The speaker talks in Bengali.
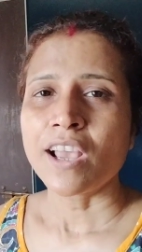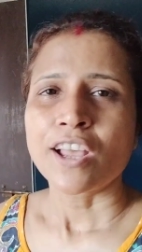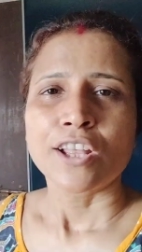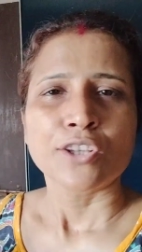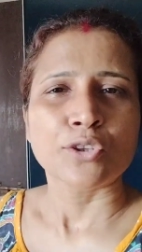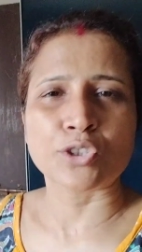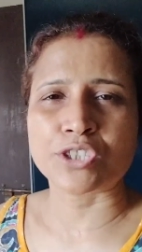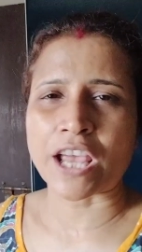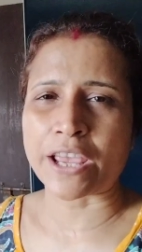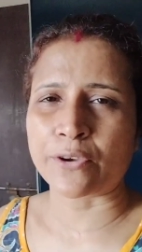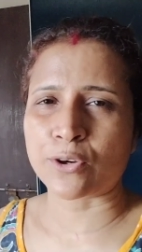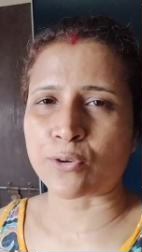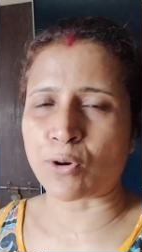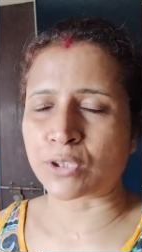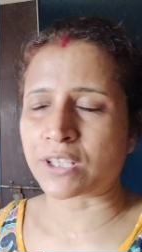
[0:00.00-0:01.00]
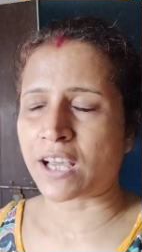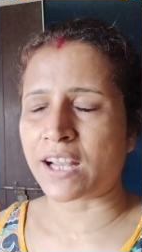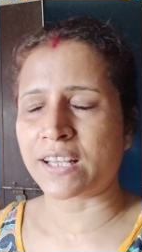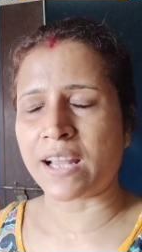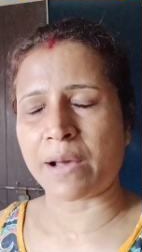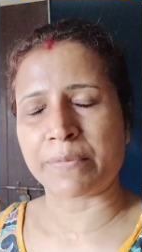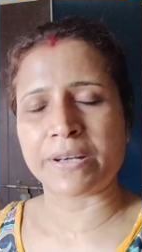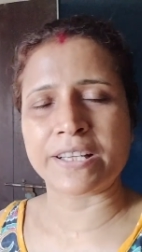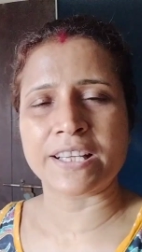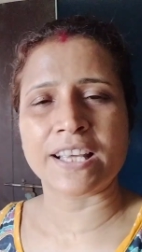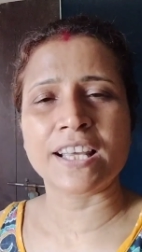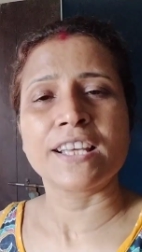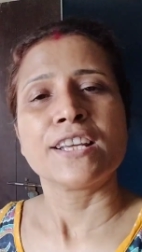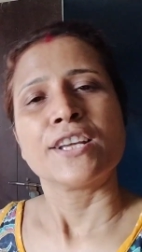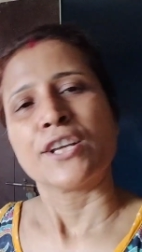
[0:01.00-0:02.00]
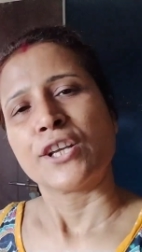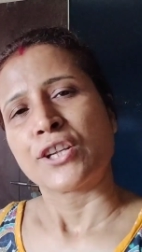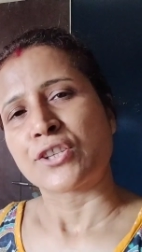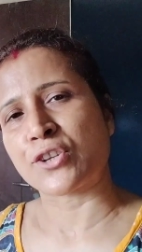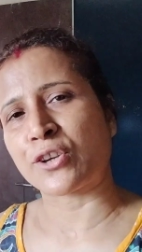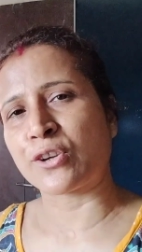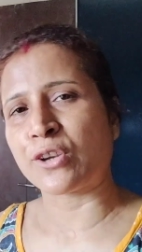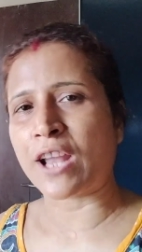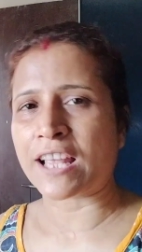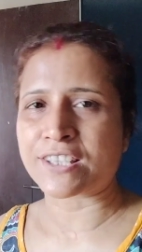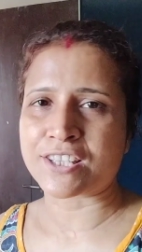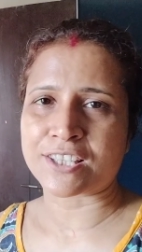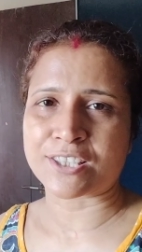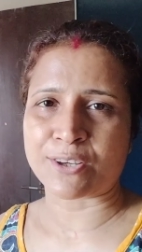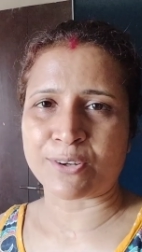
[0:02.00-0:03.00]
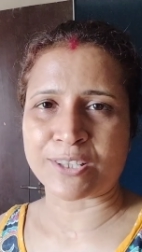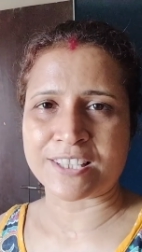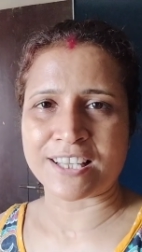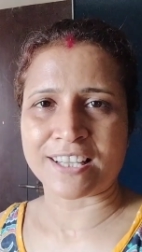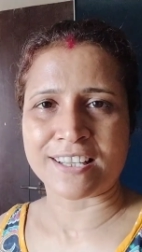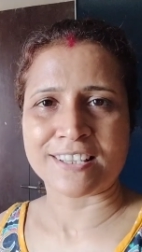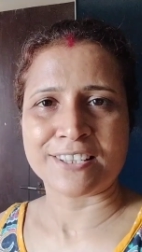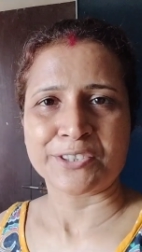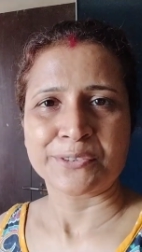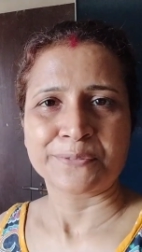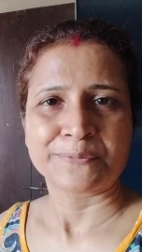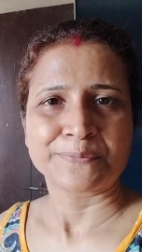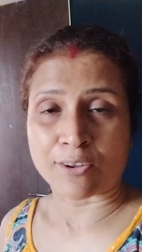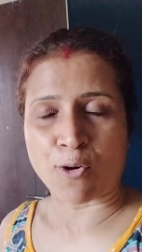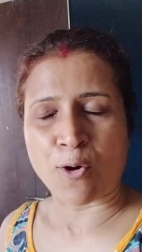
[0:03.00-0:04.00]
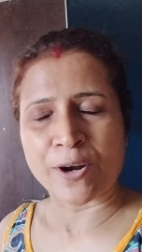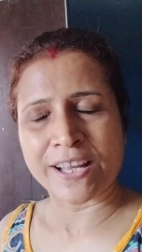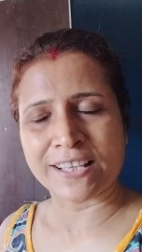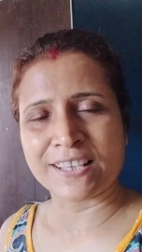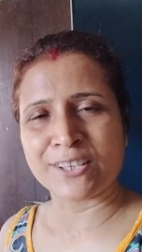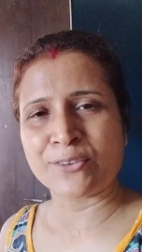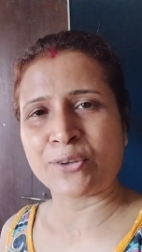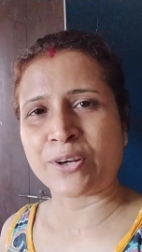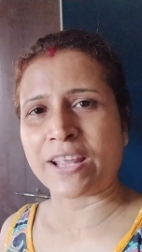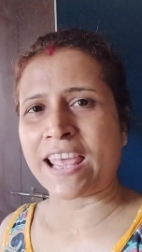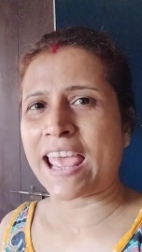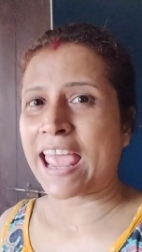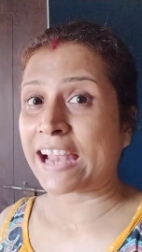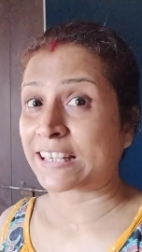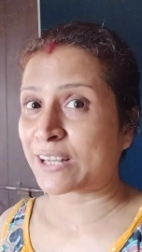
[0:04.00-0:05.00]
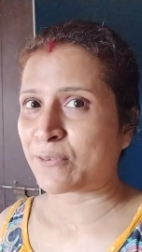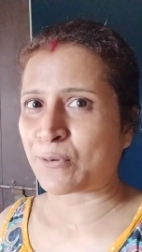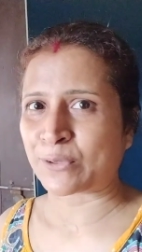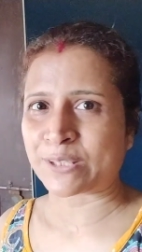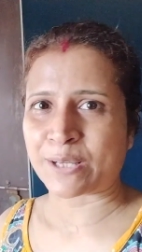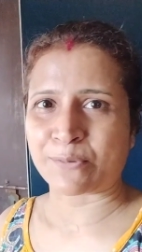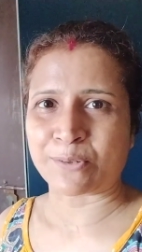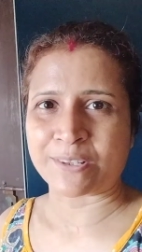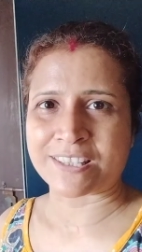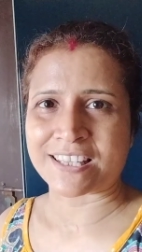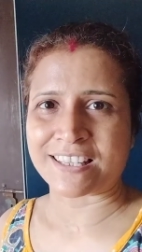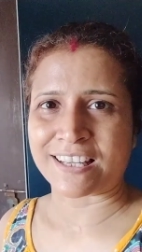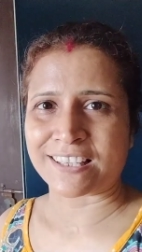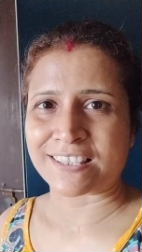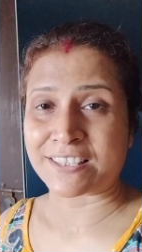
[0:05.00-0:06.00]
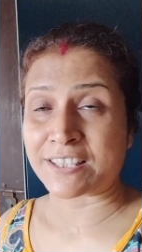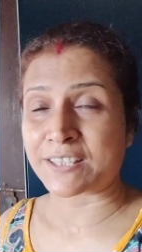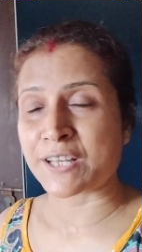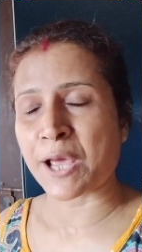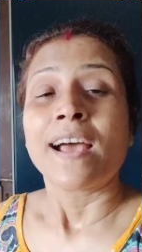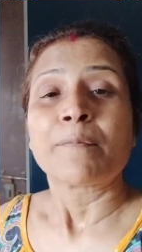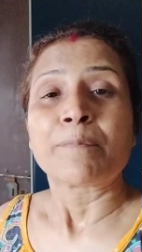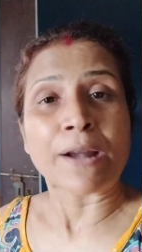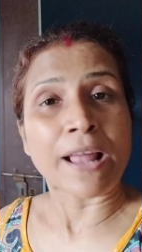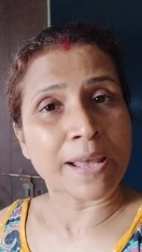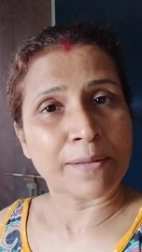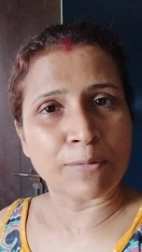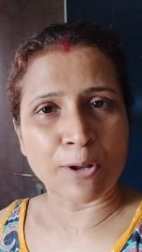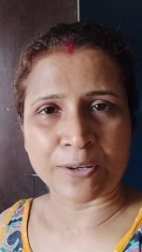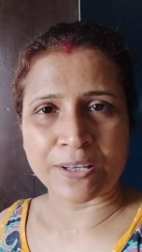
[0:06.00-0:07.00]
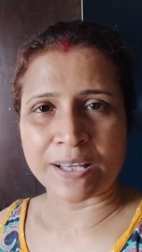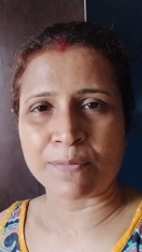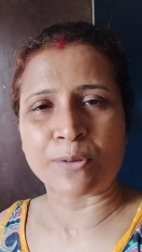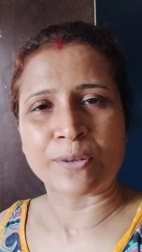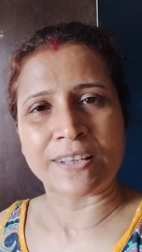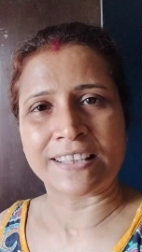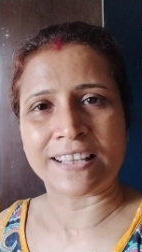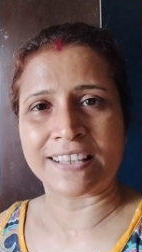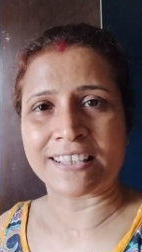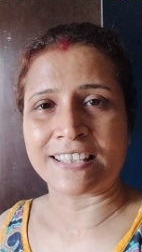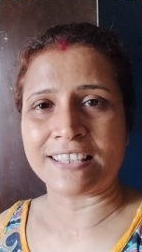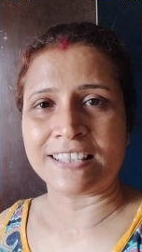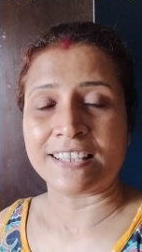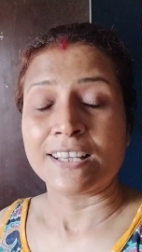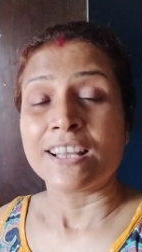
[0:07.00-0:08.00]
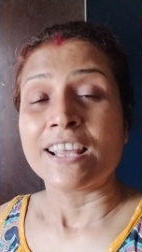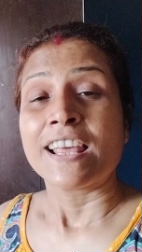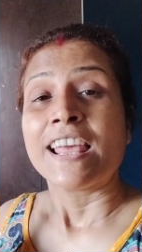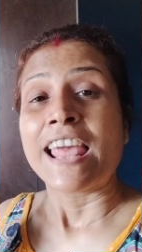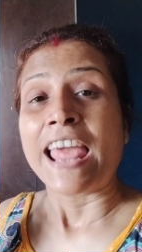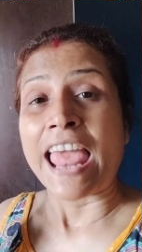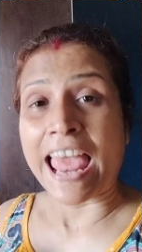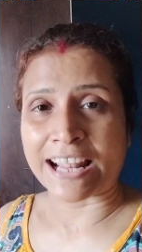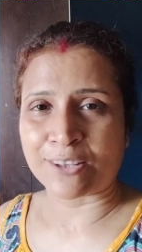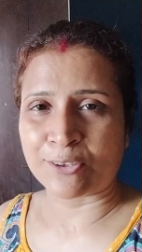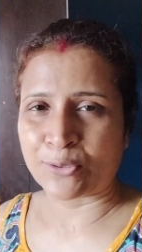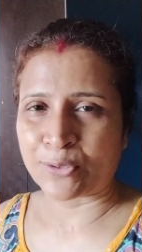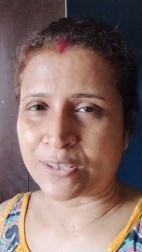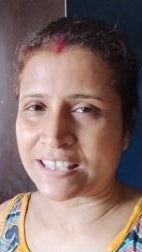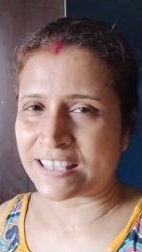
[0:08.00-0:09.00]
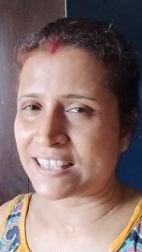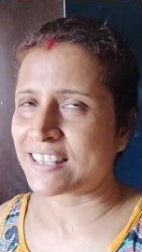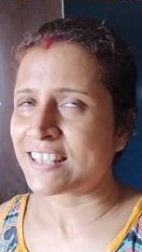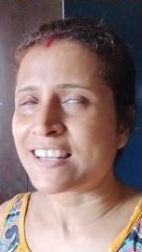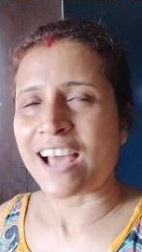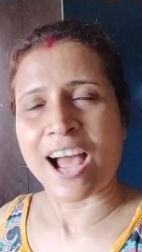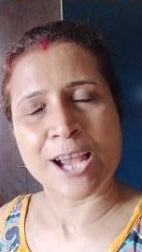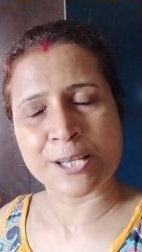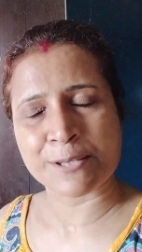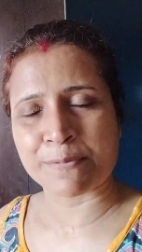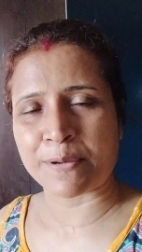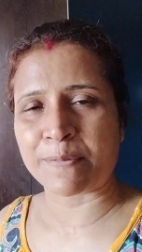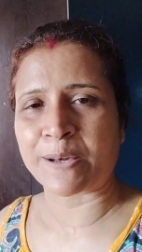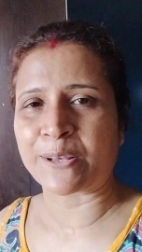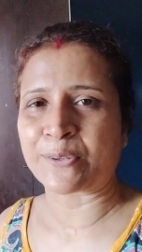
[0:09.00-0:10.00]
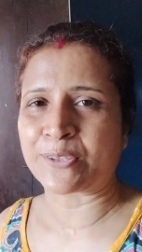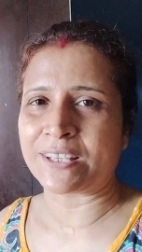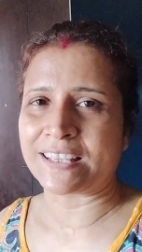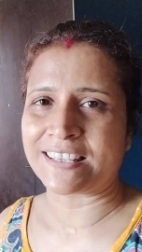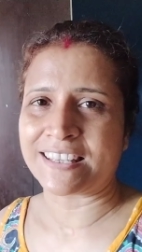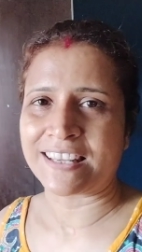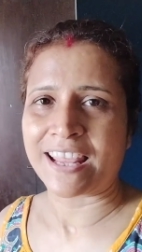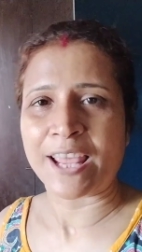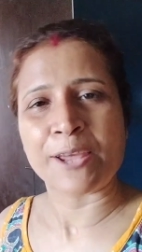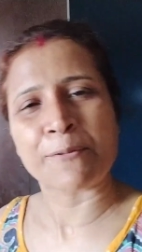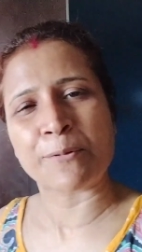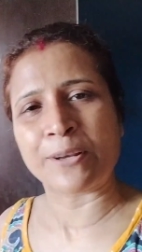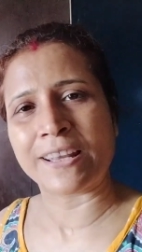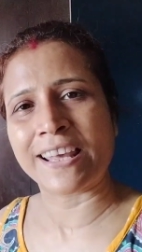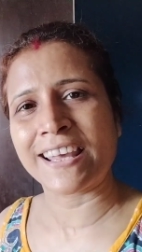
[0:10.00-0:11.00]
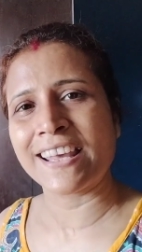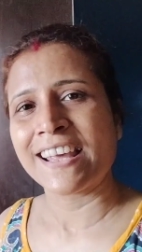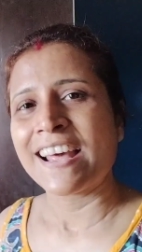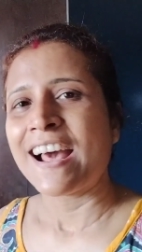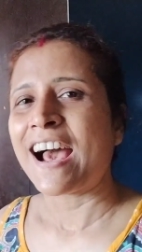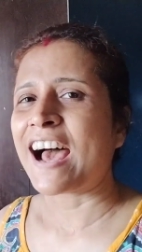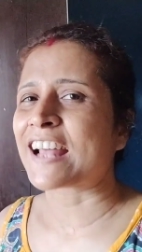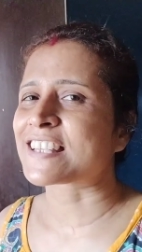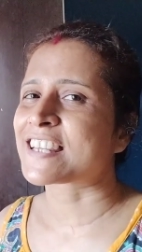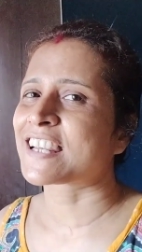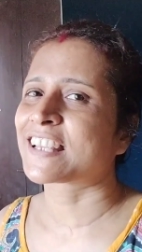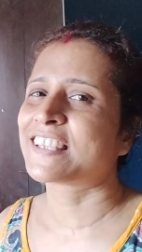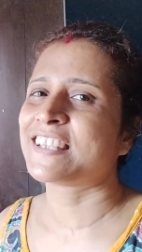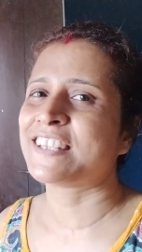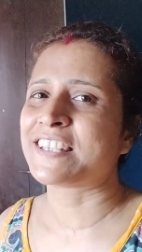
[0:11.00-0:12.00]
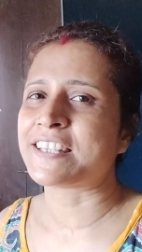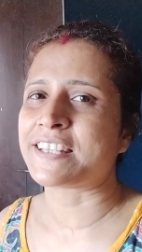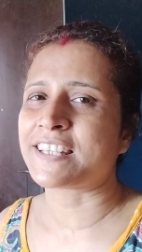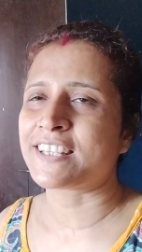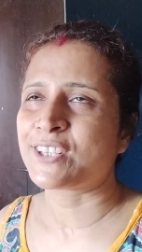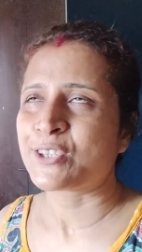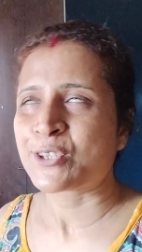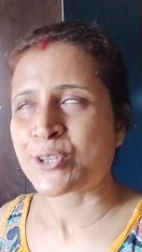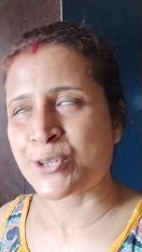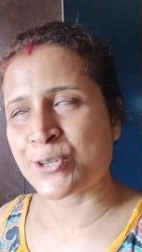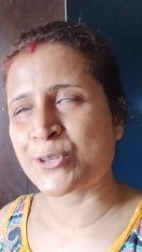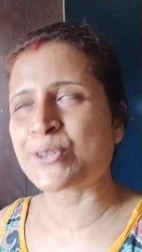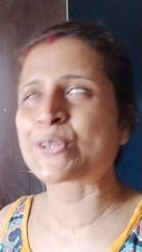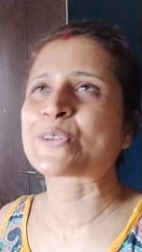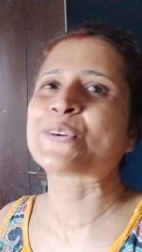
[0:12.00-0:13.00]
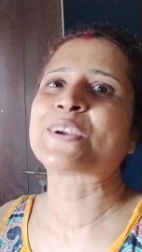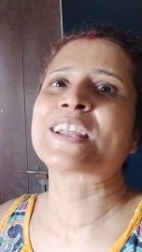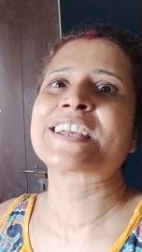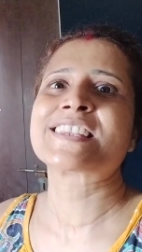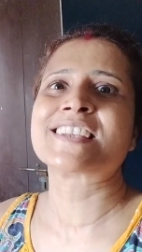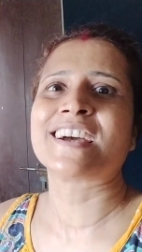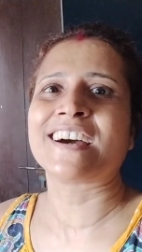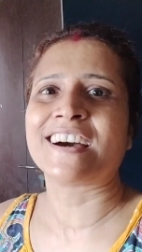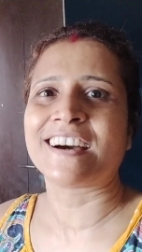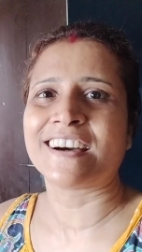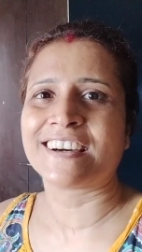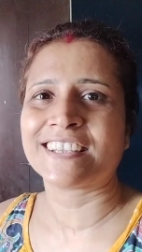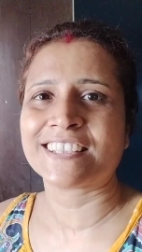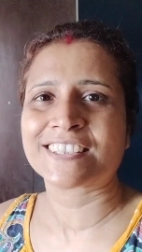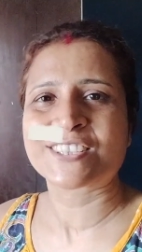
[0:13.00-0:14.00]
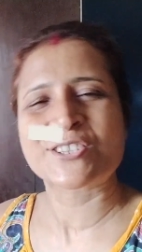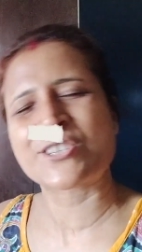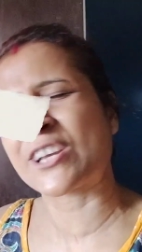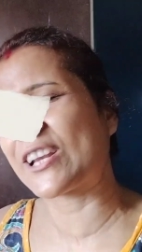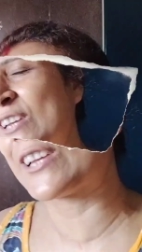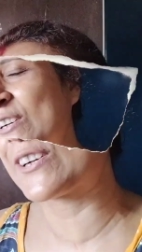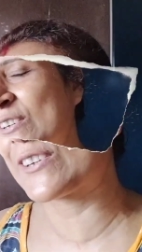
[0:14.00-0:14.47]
তো যাই হোক কথা না বাড়িয়ে চলো লাঞ্চে যাওয়া যাক অনেক দিন ধরে একটা কথা বলছি না যেটা আমি প্রায় ব্লগেই বলে থাকি এক দুই তিন আসবে ভালো দিন বলে আজকের দিনটি শুরু করা যাক চলো